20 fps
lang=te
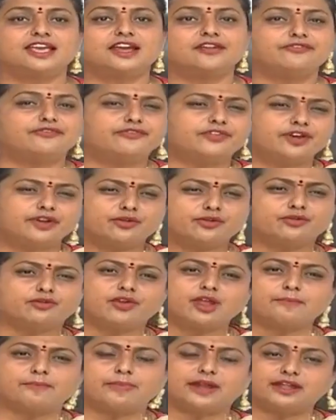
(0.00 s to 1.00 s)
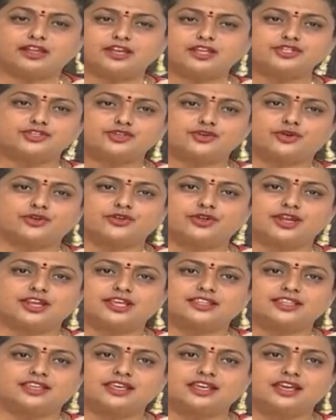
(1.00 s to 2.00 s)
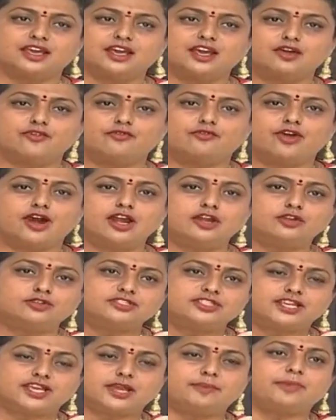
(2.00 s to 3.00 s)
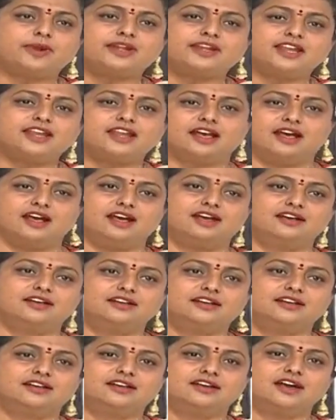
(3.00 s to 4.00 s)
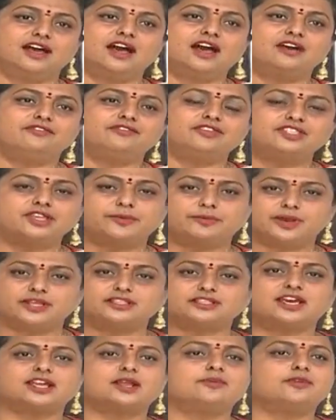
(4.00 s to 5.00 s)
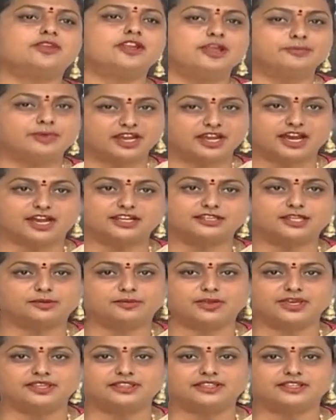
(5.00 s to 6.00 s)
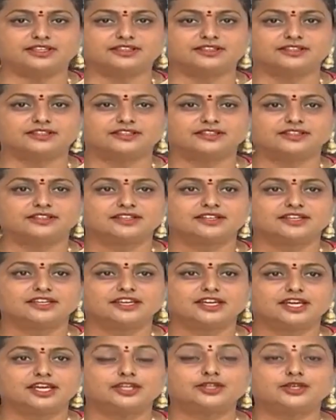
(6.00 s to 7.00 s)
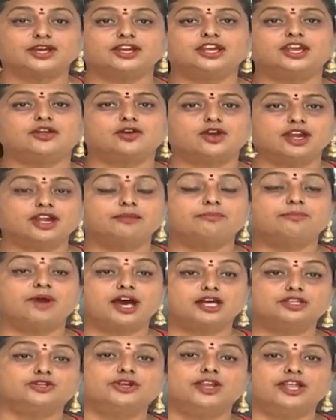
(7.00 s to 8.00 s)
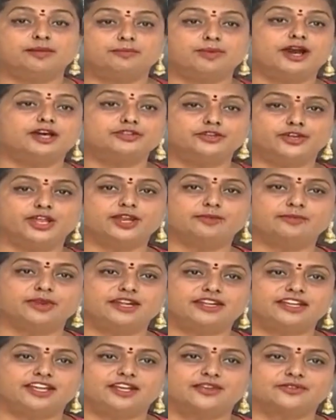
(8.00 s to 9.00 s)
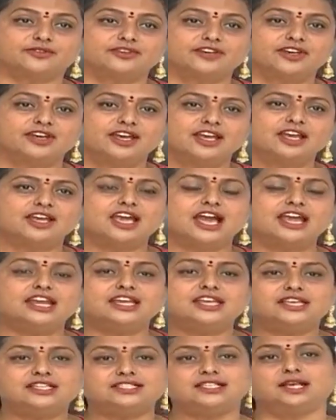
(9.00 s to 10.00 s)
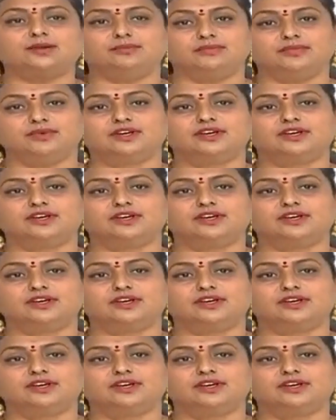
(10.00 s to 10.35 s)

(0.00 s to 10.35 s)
ఎవ్వరూ కూడా పట్టించుకోరు అనేది వాళ్ళు చేపట్టిన ఆ విష ప్రచారంలోనే మనకు అర్థమైంది ఎందుకంటే ఒకటి బాధుడే బాధుడే అని పెట్టారు కనీసం